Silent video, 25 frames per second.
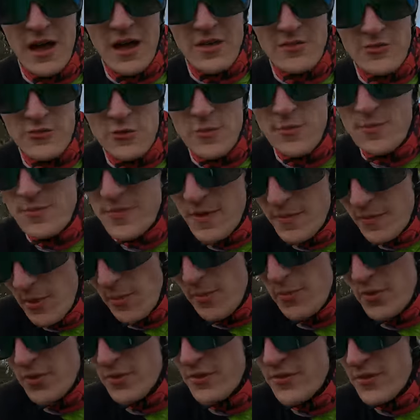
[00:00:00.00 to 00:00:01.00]
un tout petit peu
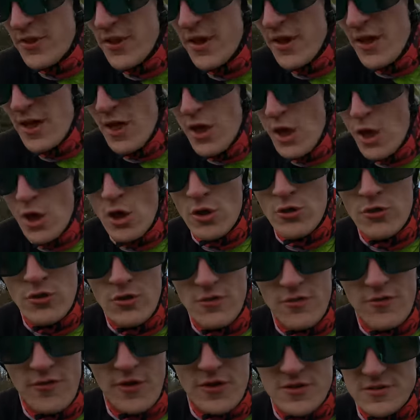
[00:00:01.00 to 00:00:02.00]
plus de
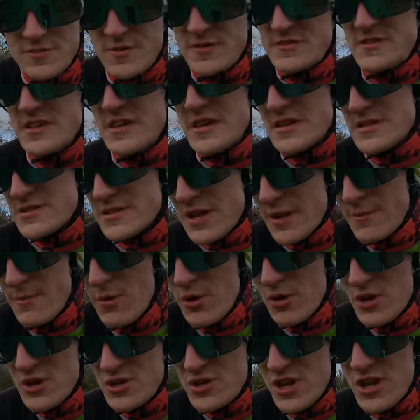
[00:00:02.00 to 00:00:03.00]
force, mais c'est
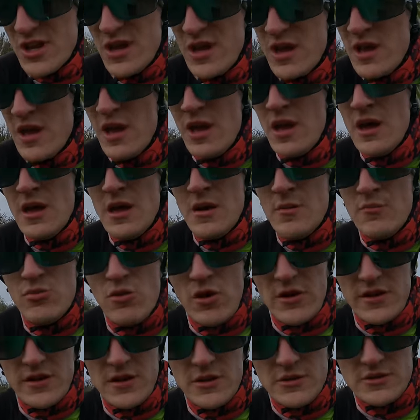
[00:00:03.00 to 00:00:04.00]
extrêmement léger
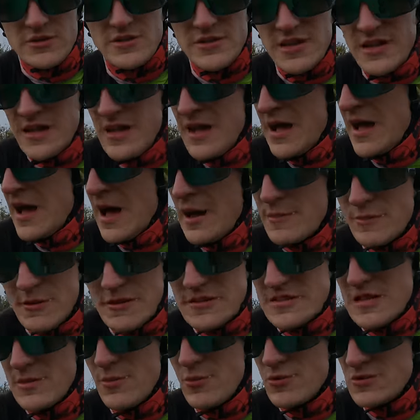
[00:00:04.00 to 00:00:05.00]
pour être lancé. Après,
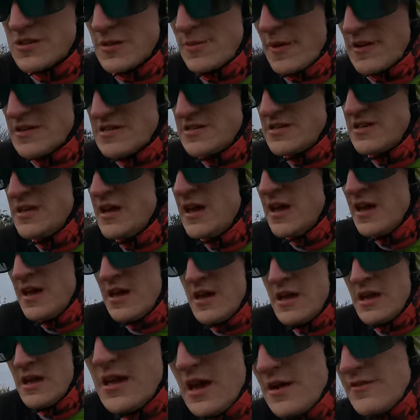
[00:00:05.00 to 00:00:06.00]
c'est bon, c'est parti.
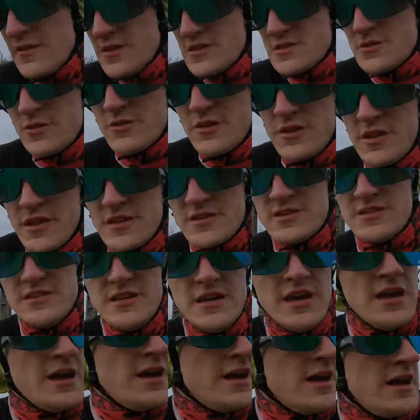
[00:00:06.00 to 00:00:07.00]
Et avec son
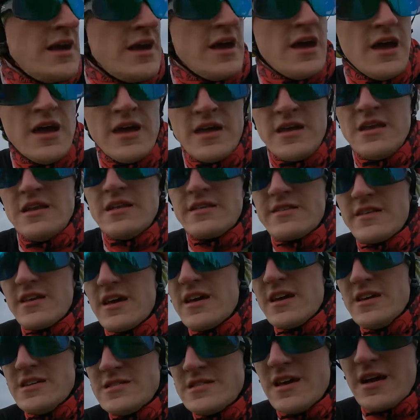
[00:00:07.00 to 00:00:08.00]
inertie, il est
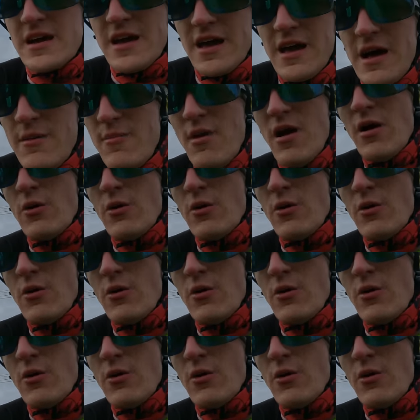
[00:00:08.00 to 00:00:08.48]
très agréable à